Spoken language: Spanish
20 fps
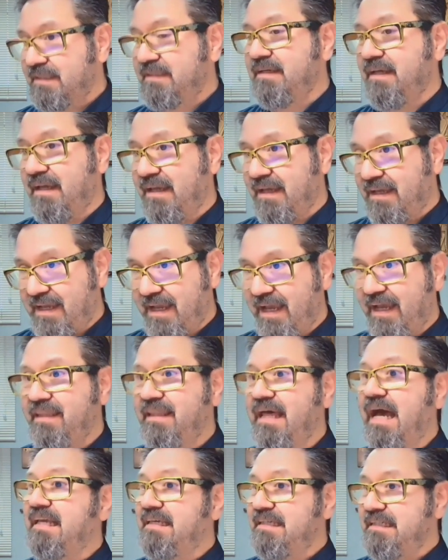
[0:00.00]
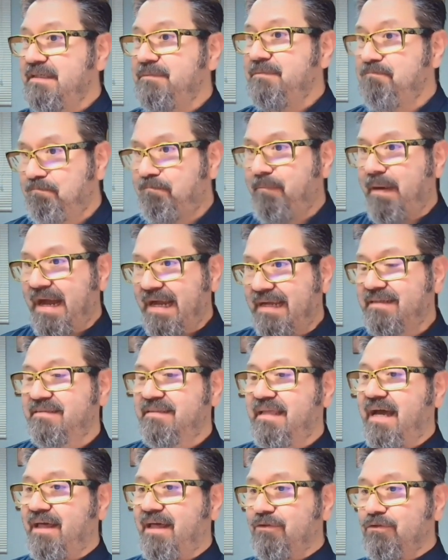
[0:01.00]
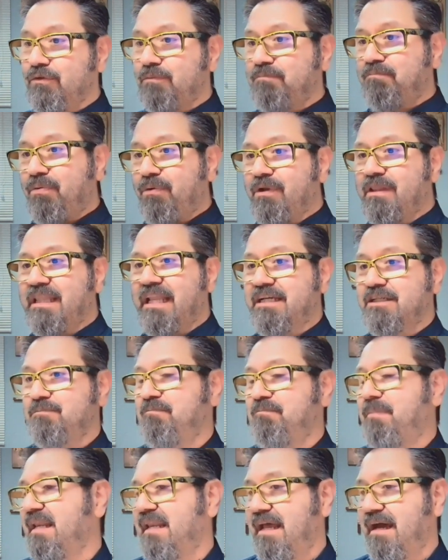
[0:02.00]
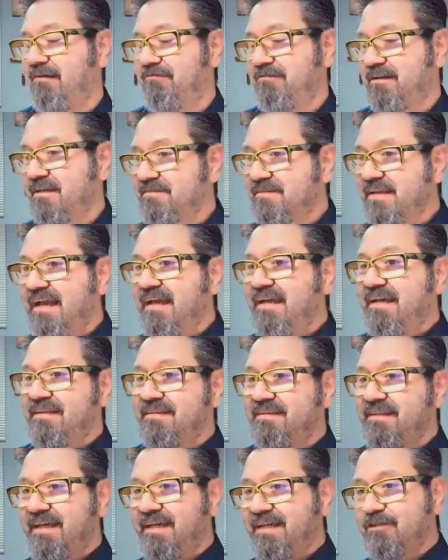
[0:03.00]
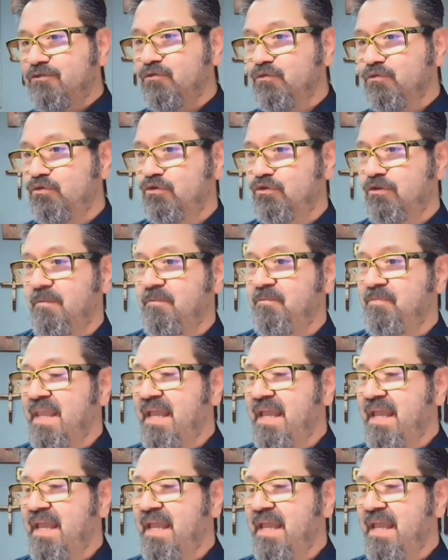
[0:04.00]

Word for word: queda impactado por las palabras de Jesús.